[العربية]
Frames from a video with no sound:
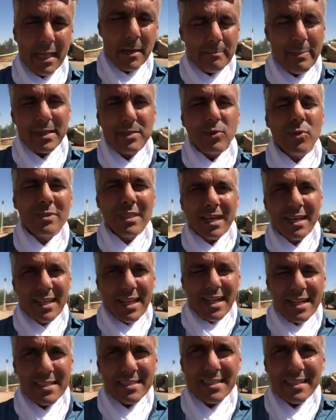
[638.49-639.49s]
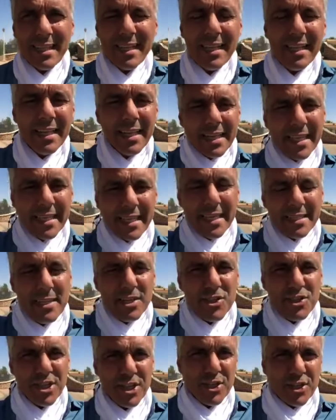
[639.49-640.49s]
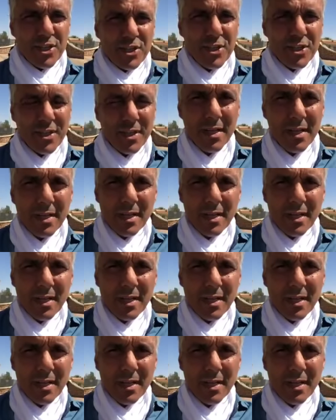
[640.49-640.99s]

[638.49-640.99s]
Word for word: تاع البترول تاع الغاز كاين الجيش